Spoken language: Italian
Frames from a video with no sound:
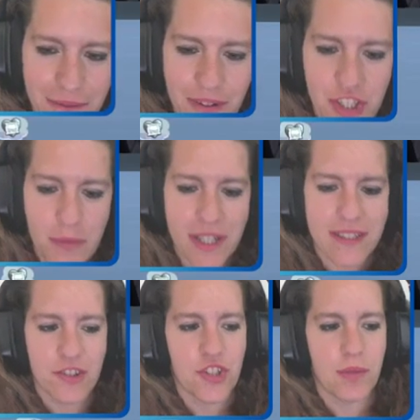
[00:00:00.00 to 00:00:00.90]
facciamolo
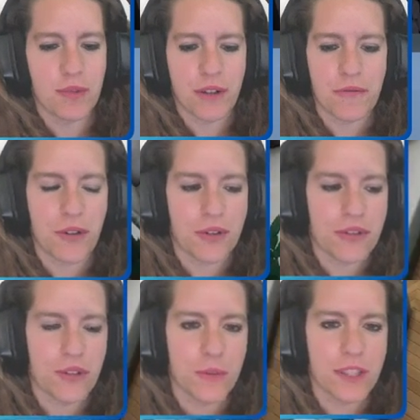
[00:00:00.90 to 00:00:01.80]
assaggiare pure a
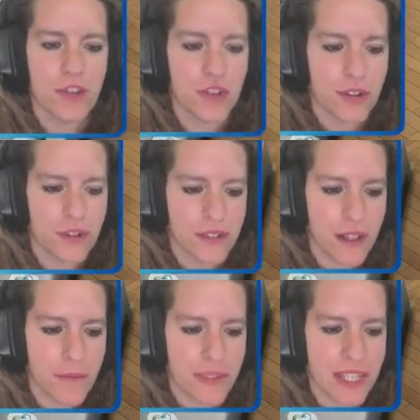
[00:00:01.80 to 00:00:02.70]
Fonzio, come dice
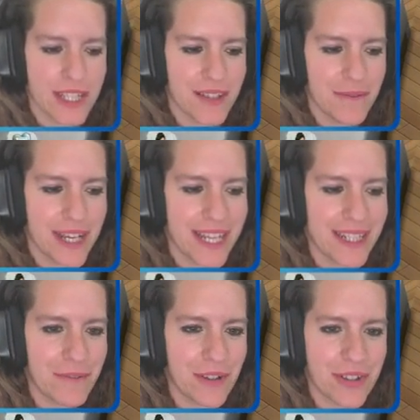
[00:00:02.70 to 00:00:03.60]
Rosa.
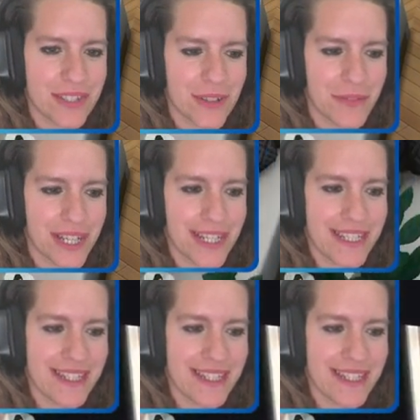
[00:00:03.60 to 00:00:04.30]
Vieni Fonzio, vieni!